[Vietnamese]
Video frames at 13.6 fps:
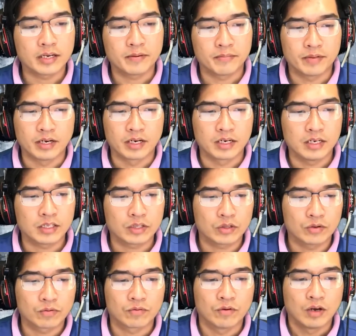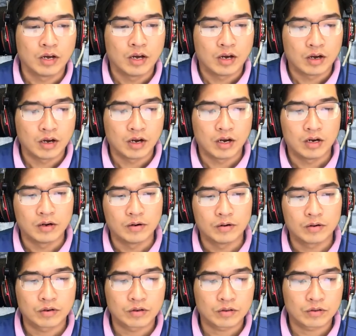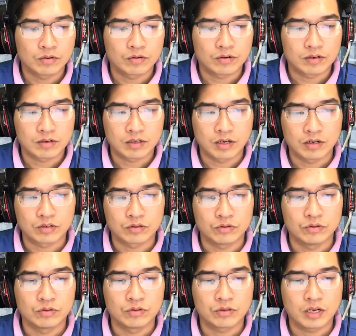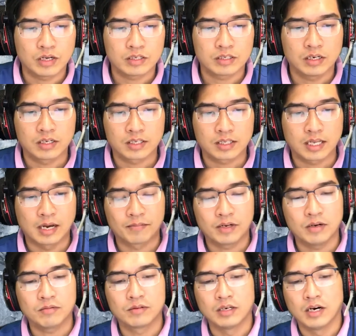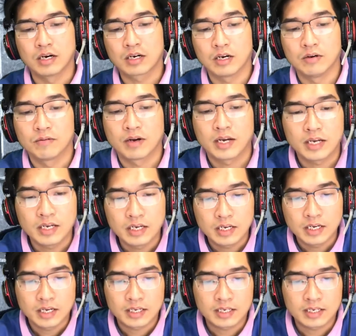đôi mắt của Bảo thoáng chút hãi hùng vào vùng ký ức trong đầu lôi gã lại những ngày tháng xưa cũ.